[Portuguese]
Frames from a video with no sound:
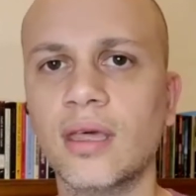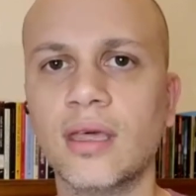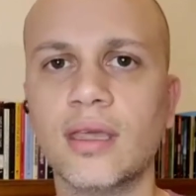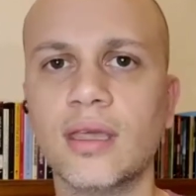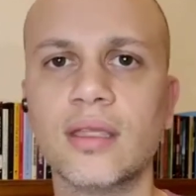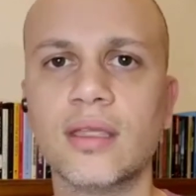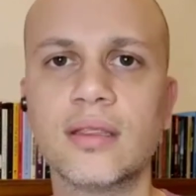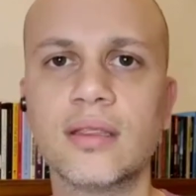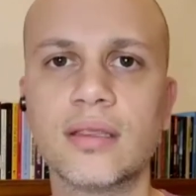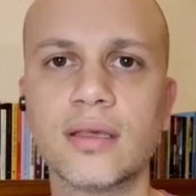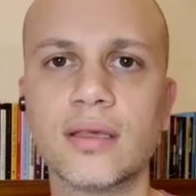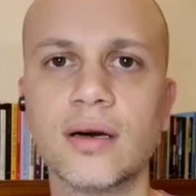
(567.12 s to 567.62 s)

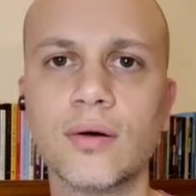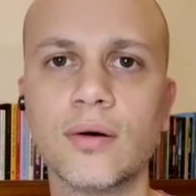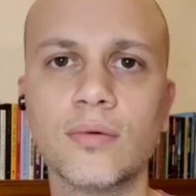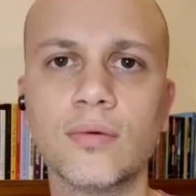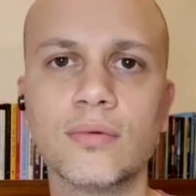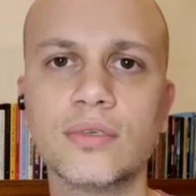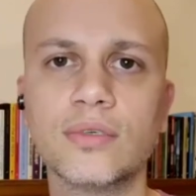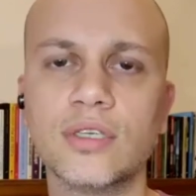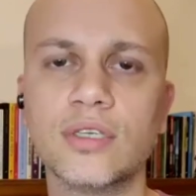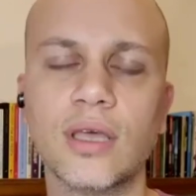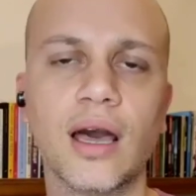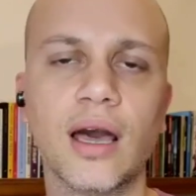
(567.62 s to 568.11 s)

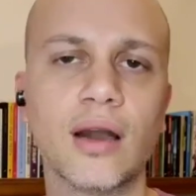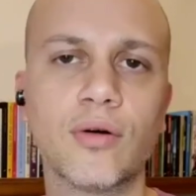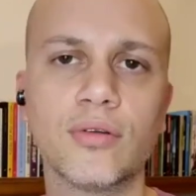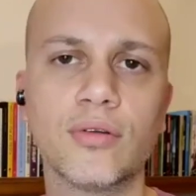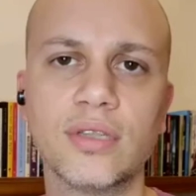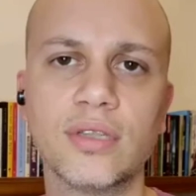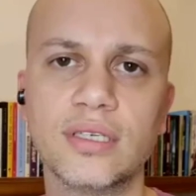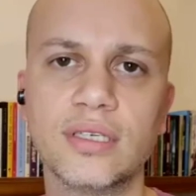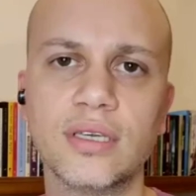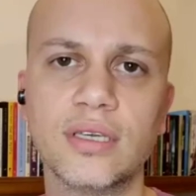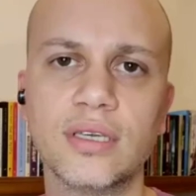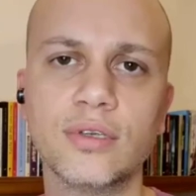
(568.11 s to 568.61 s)
então
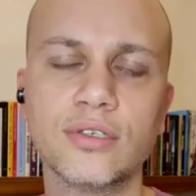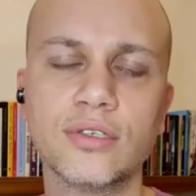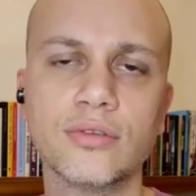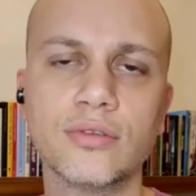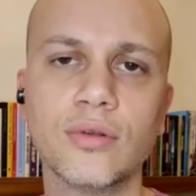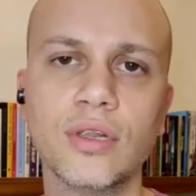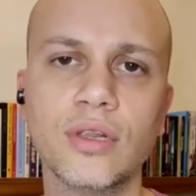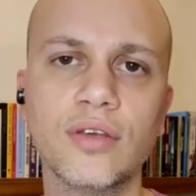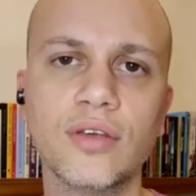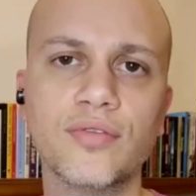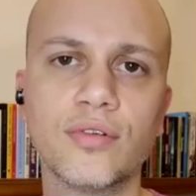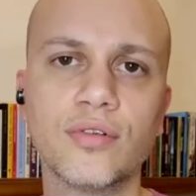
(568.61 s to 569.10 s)
aconteceu isso
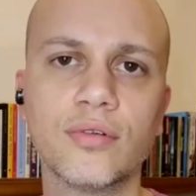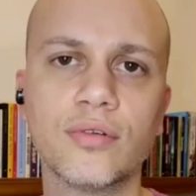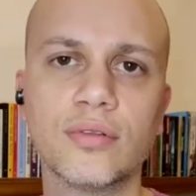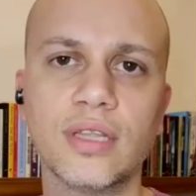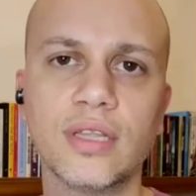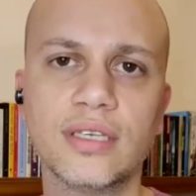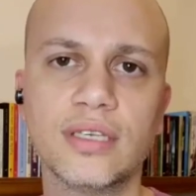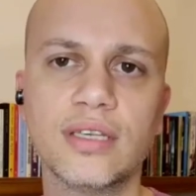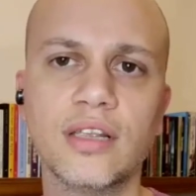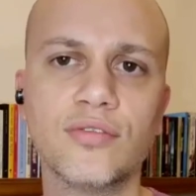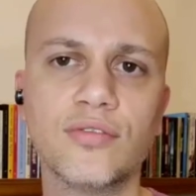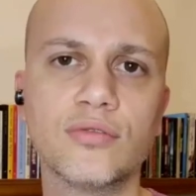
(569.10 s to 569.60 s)
no livro,
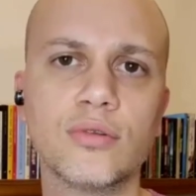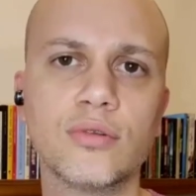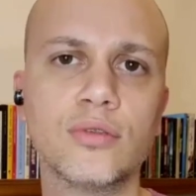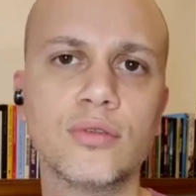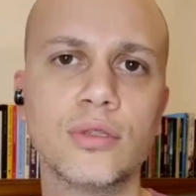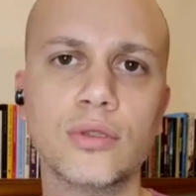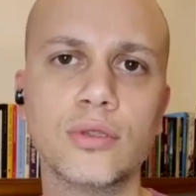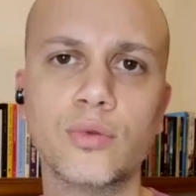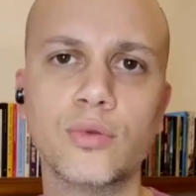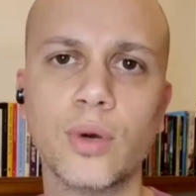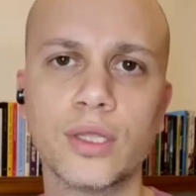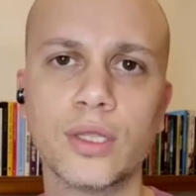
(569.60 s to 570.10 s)
nesse livro
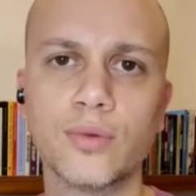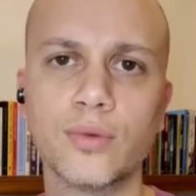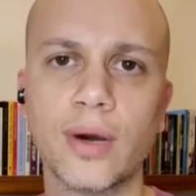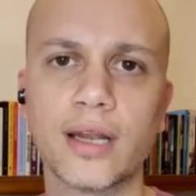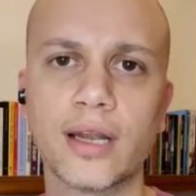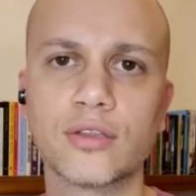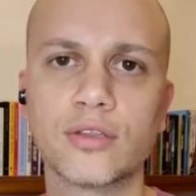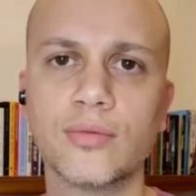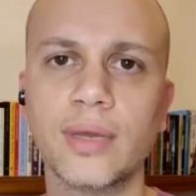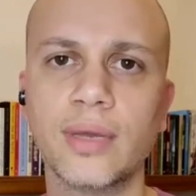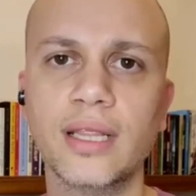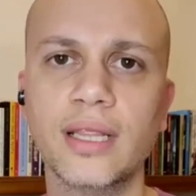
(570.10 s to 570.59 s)
do
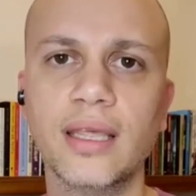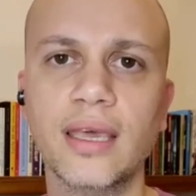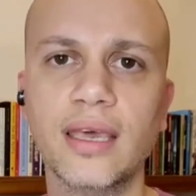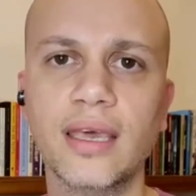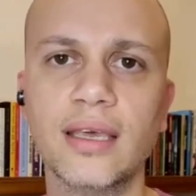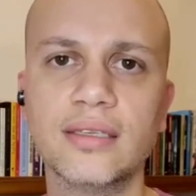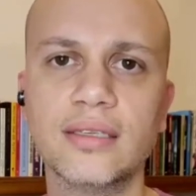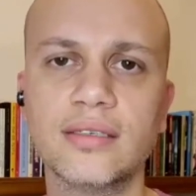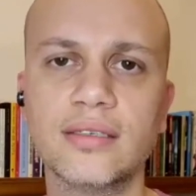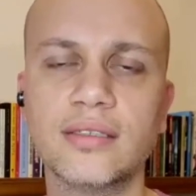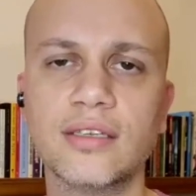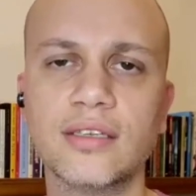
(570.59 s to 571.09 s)
Eduardo
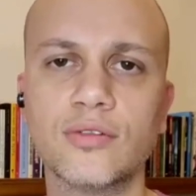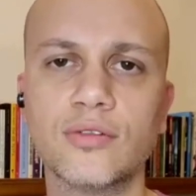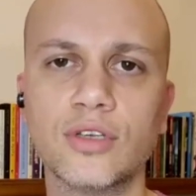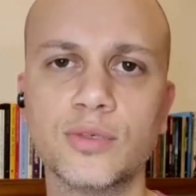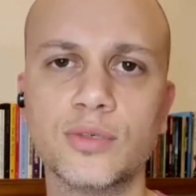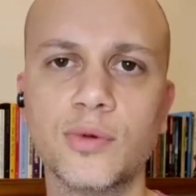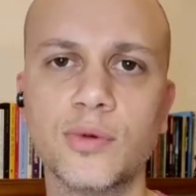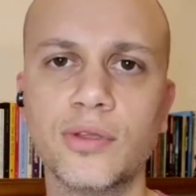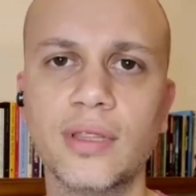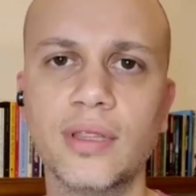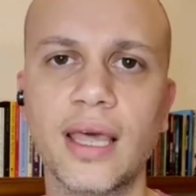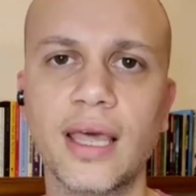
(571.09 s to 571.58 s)
Menezes, em
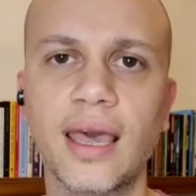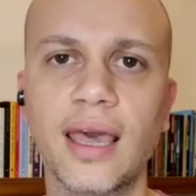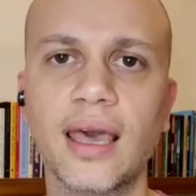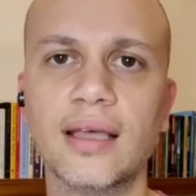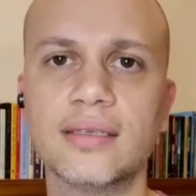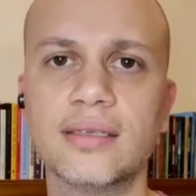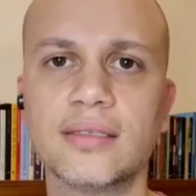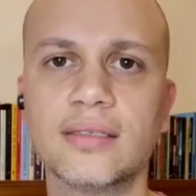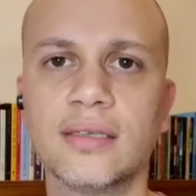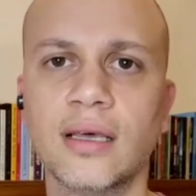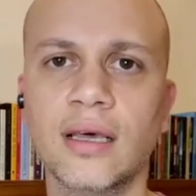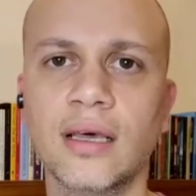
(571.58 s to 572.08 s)

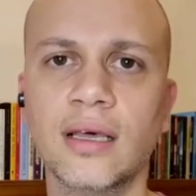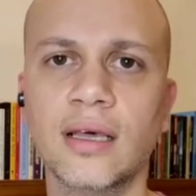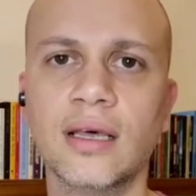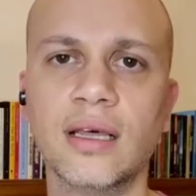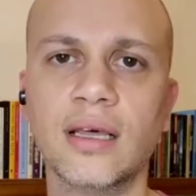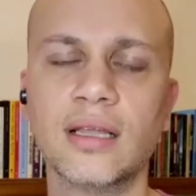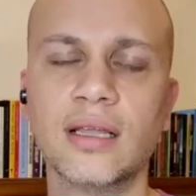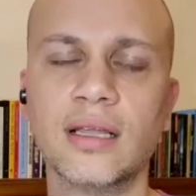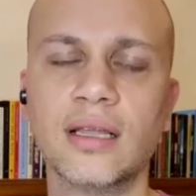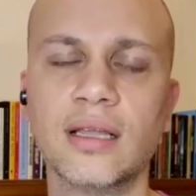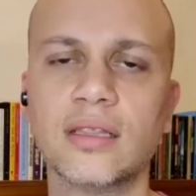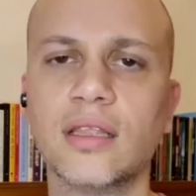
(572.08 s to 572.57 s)
2010
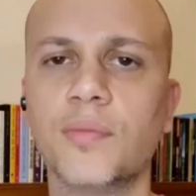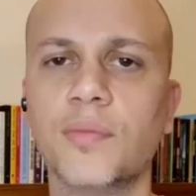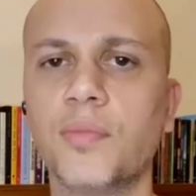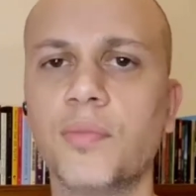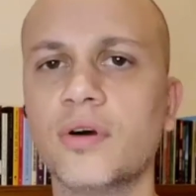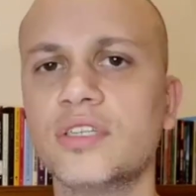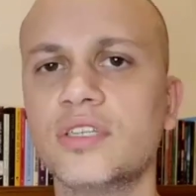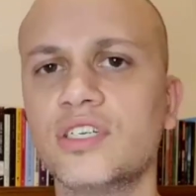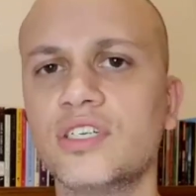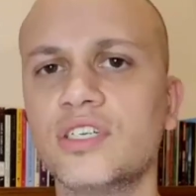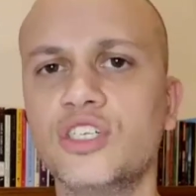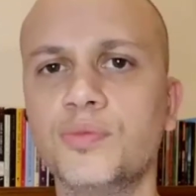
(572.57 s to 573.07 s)
depois
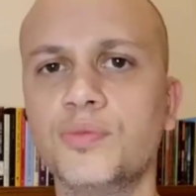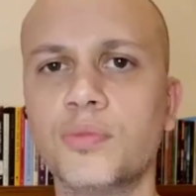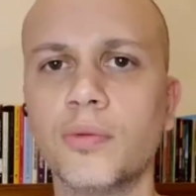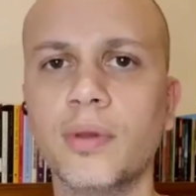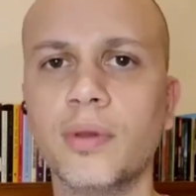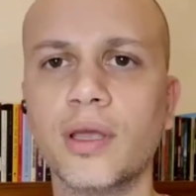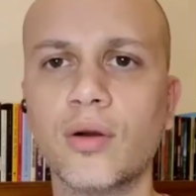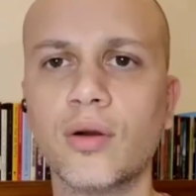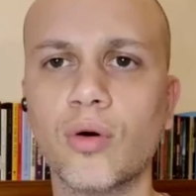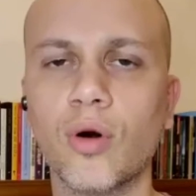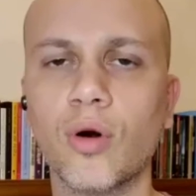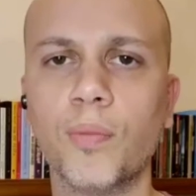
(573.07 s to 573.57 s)
a gente
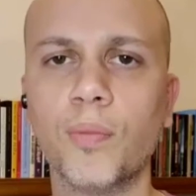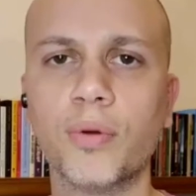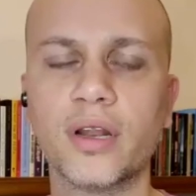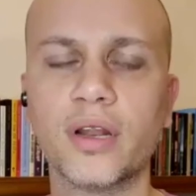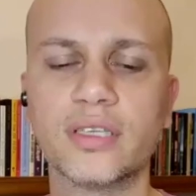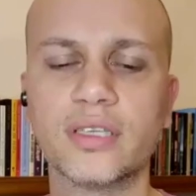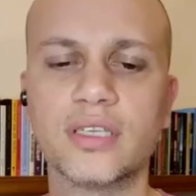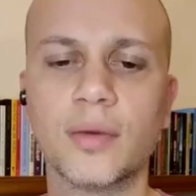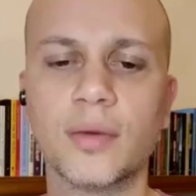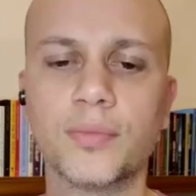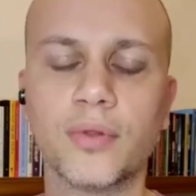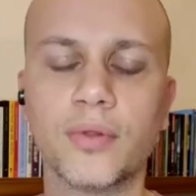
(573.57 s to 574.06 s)
publicou, por
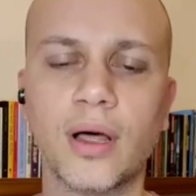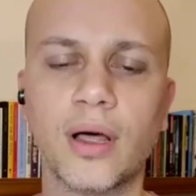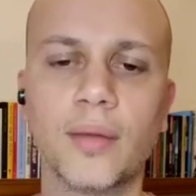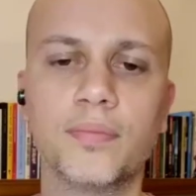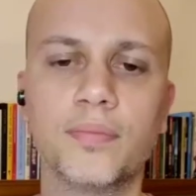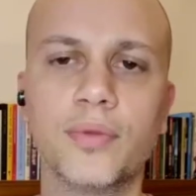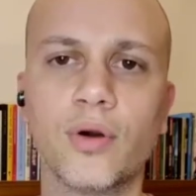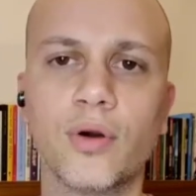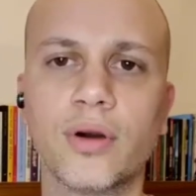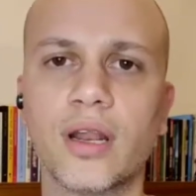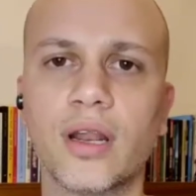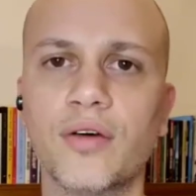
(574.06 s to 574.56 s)
exemplo, a
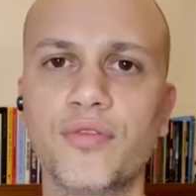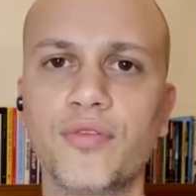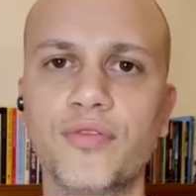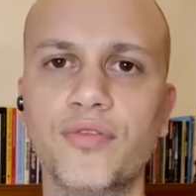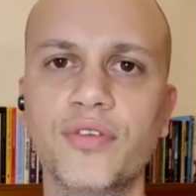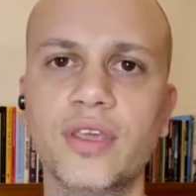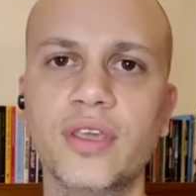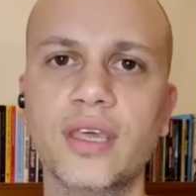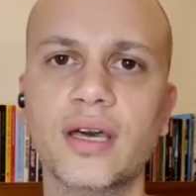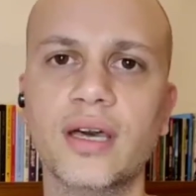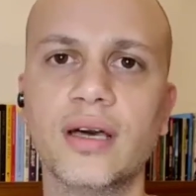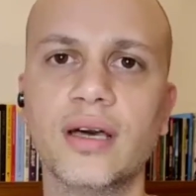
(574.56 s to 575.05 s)

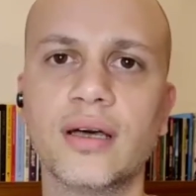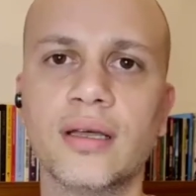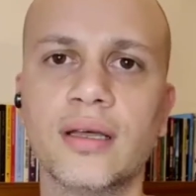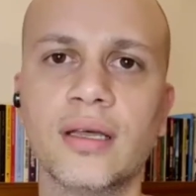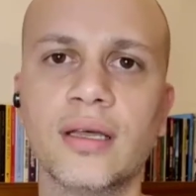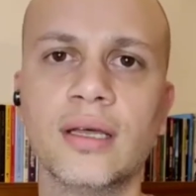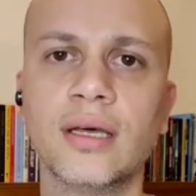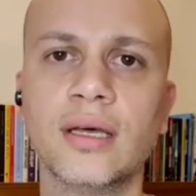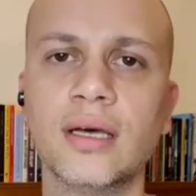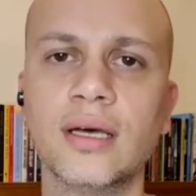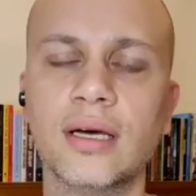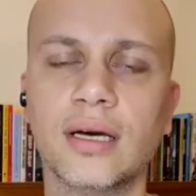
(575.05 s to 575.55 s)
biografia
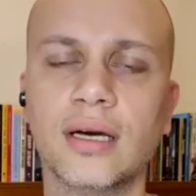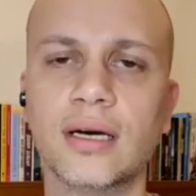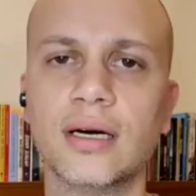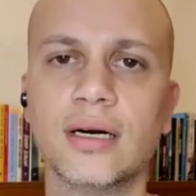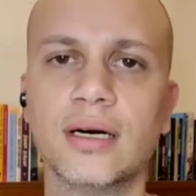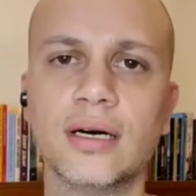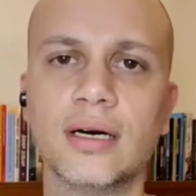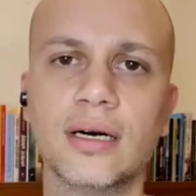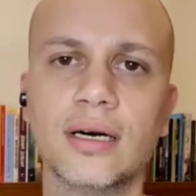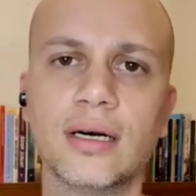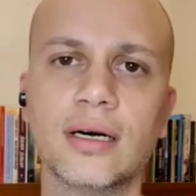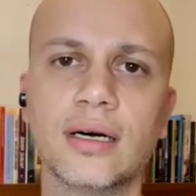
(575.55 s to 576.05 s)

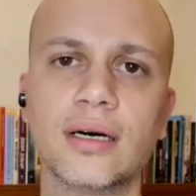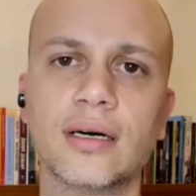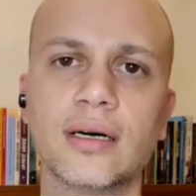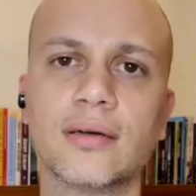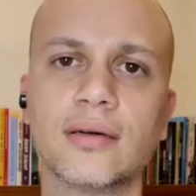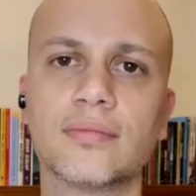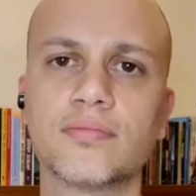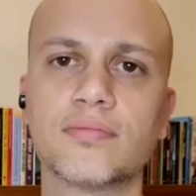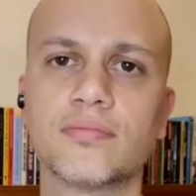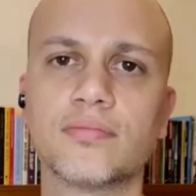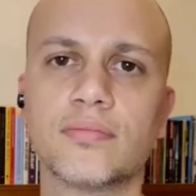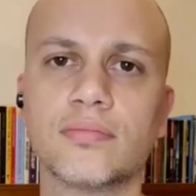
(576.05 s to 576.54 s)

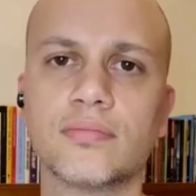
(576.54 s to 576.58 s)
uh,